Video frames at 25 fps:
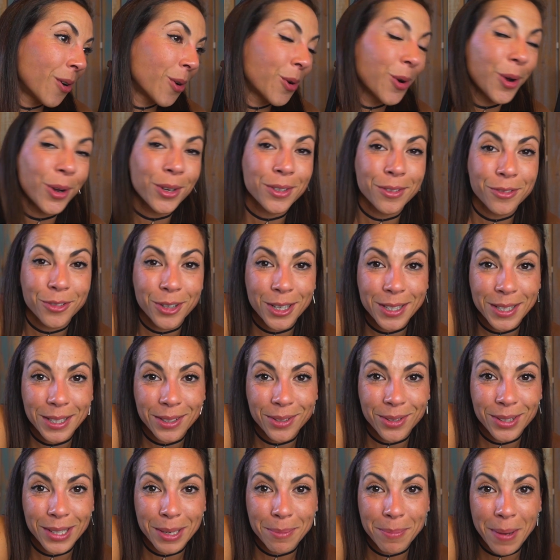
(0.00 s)
Encore une fois, si
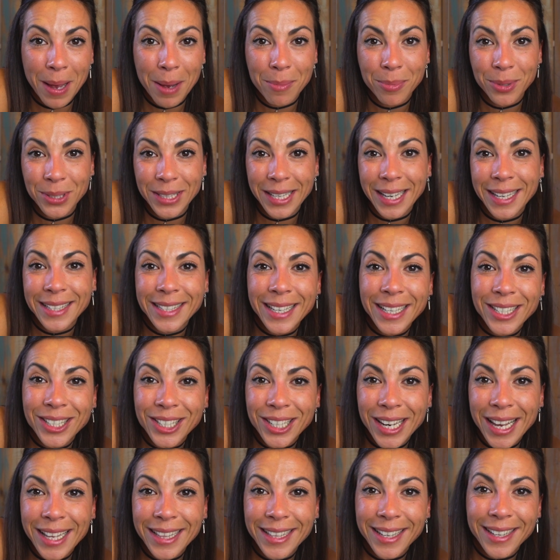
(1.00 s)
tu n'es pas abonné à cette
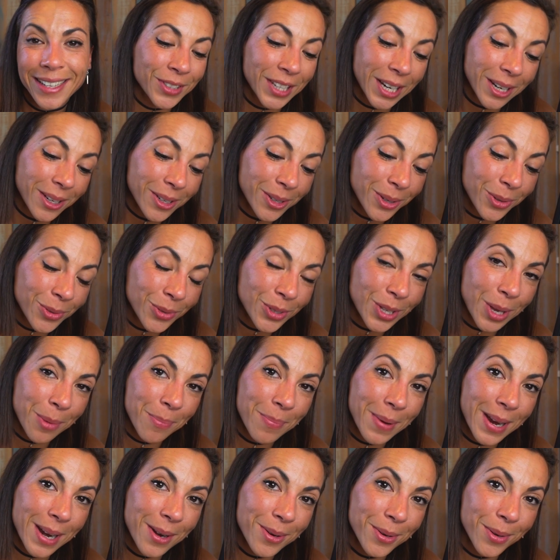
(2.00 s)
chaîne, viens, on
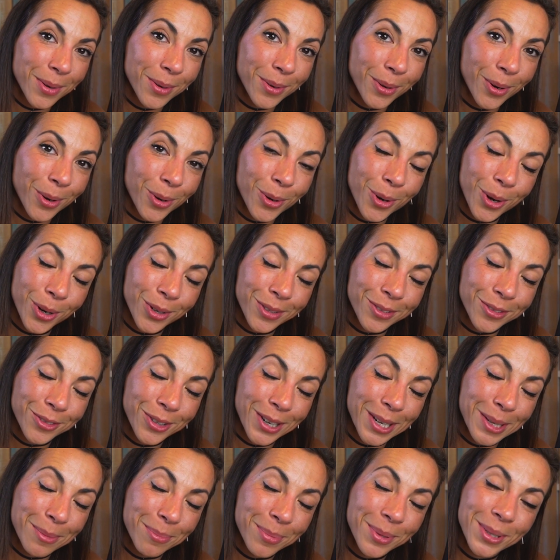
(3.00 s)
s'appelle euh, encore une
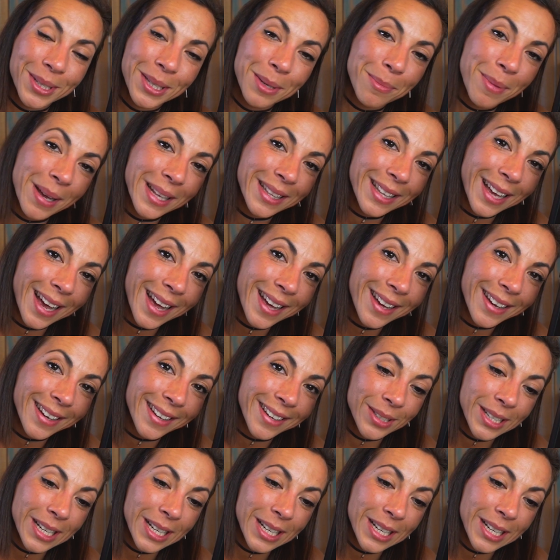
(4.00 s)
fois les petits bâtards.